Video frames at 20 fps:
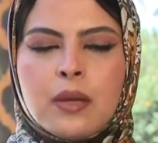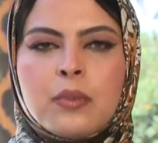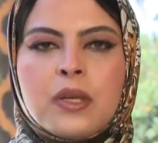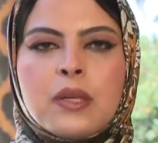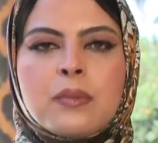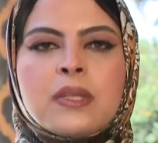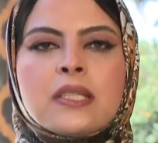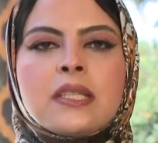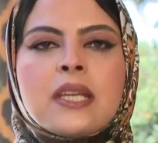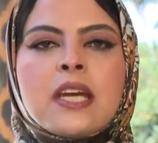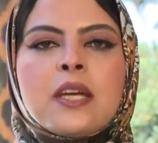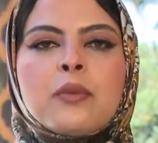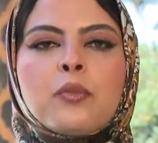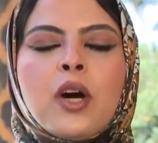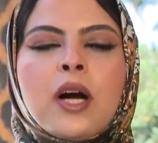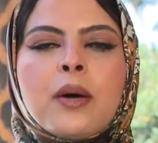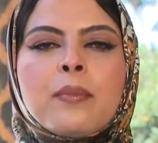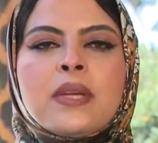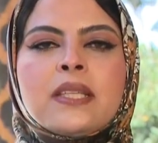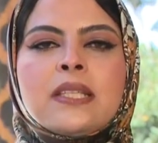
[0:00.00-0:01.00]
بمسرح
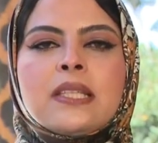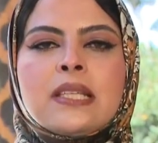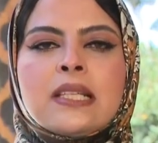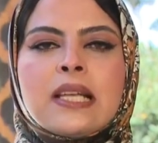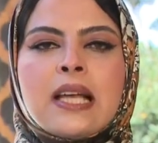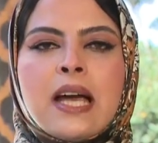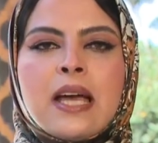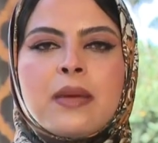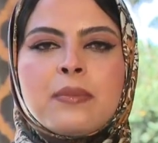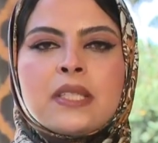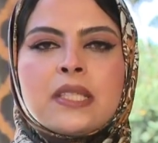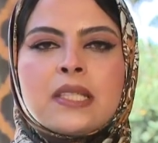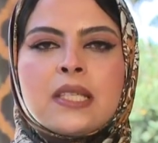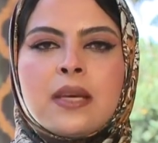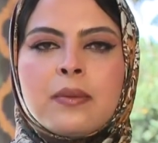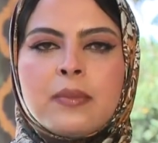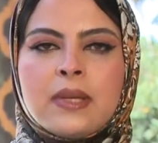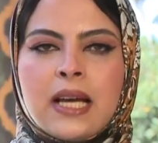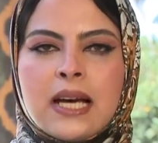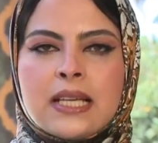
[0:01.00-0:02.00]
محمد الخامس
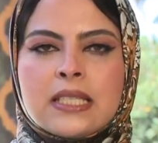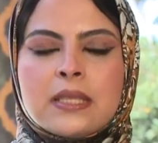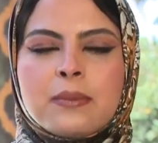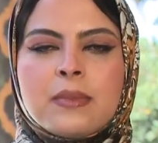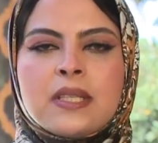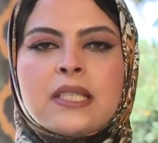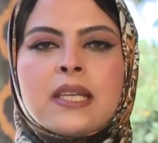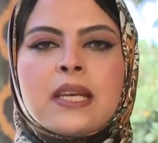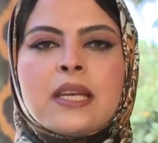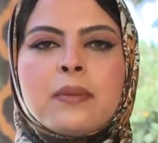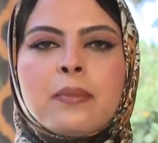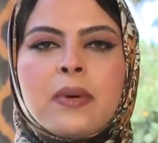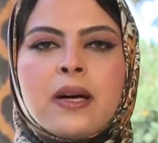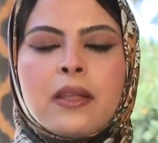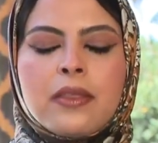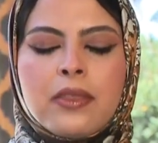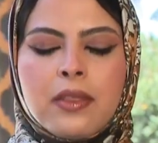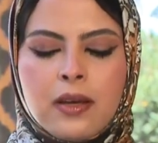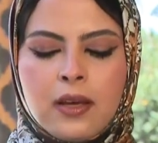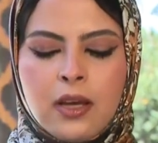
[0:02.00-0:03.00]
بالعاصمة
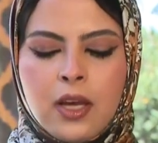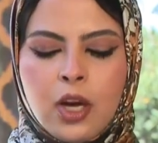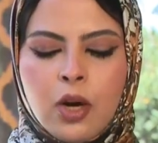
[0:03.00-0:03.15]
الرباط